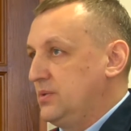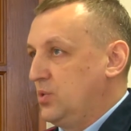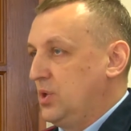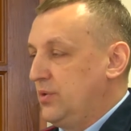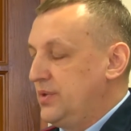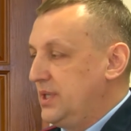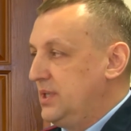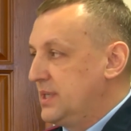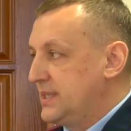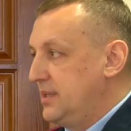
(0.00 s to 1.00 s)
уголовное
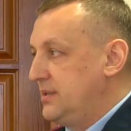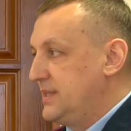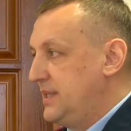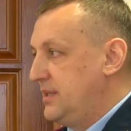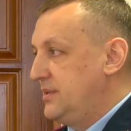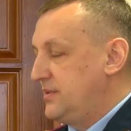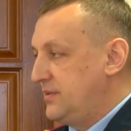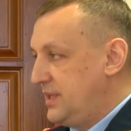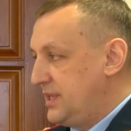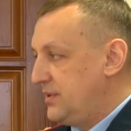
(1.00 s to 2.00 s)
дело расследовалось
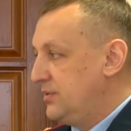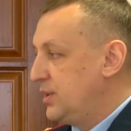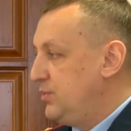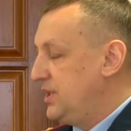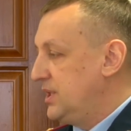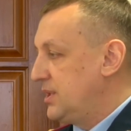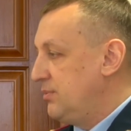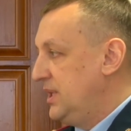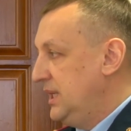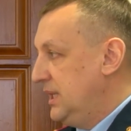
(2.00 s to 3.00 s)
Следственным
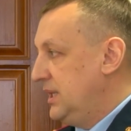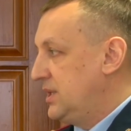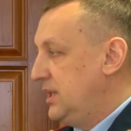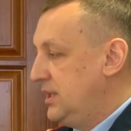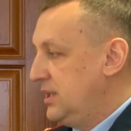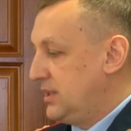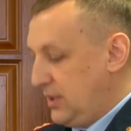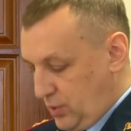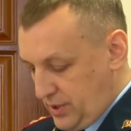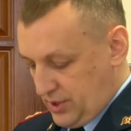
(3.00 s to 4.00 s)
комитетом. Эти лидеры
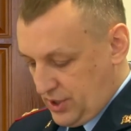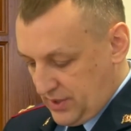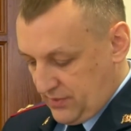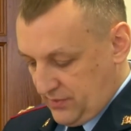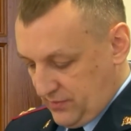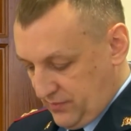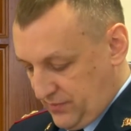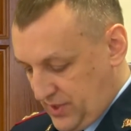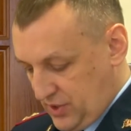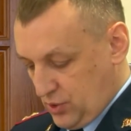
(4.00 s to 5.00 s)
находятся сейчас
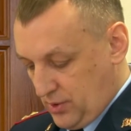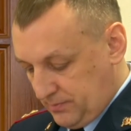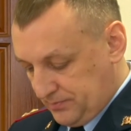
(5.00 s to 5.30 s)
в СИЗО.